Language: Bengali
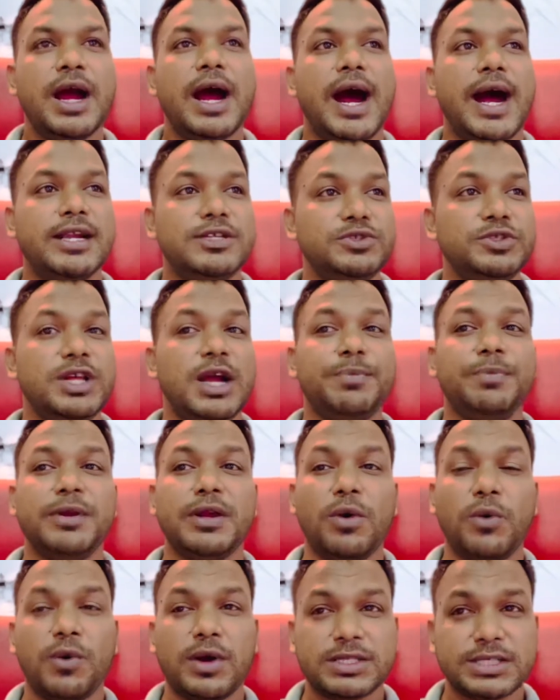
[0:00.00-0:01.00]
আর যদি
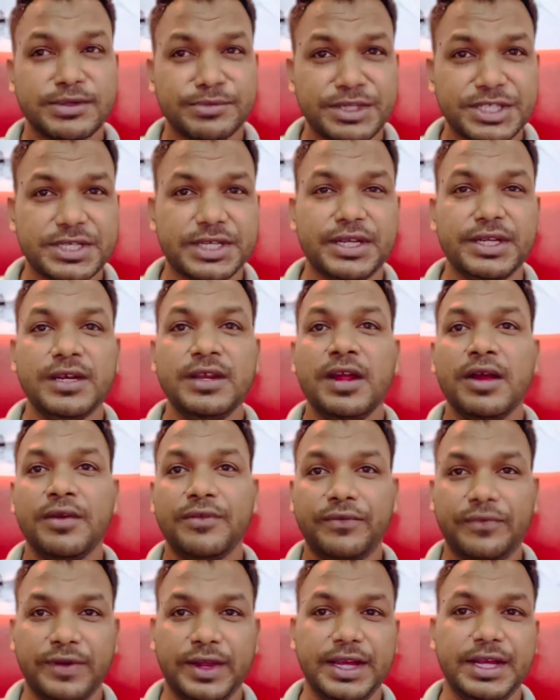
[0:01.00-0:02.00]
আপনারা ওয়াশিং মেশিন
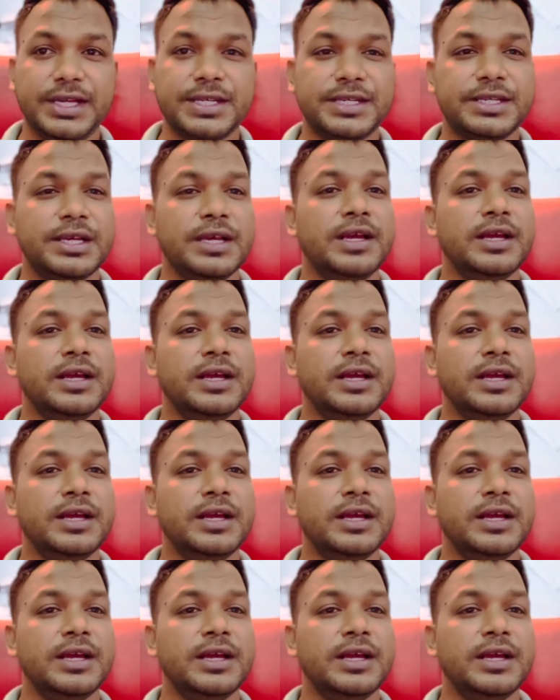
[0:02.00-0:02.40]
ফ্রিজ